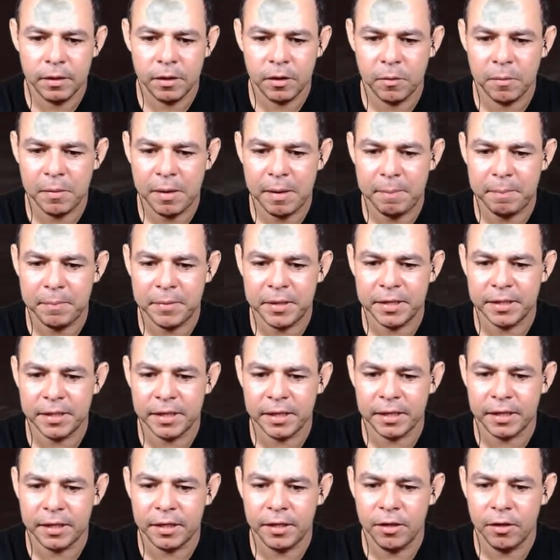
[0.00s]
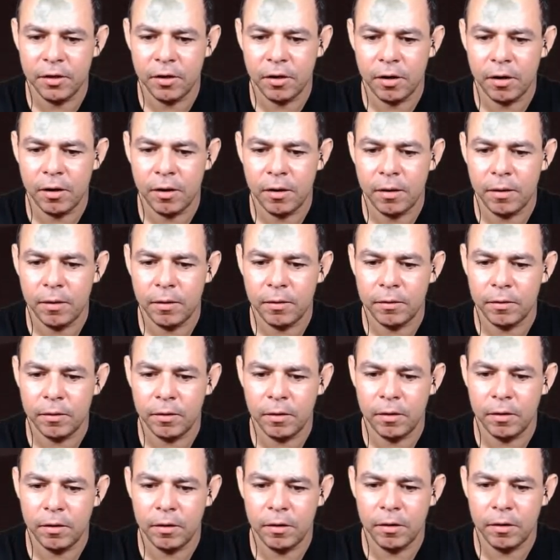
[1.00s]
Uma mina aqui, ó.
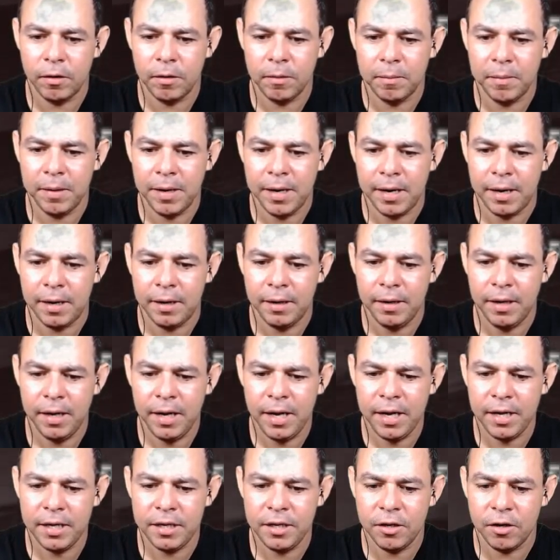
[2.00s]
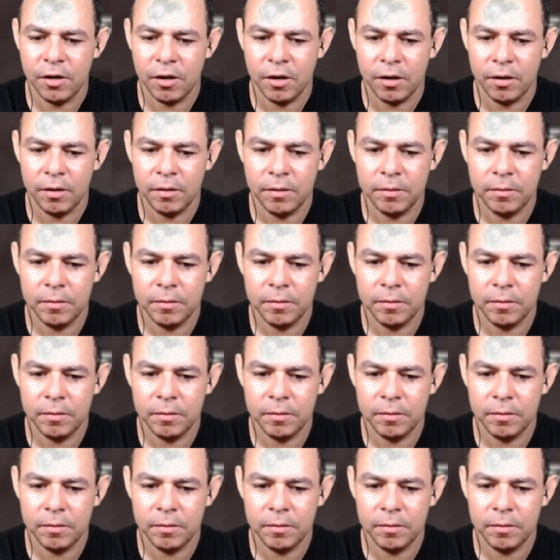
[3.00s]
Ó, uma. Aí, ó.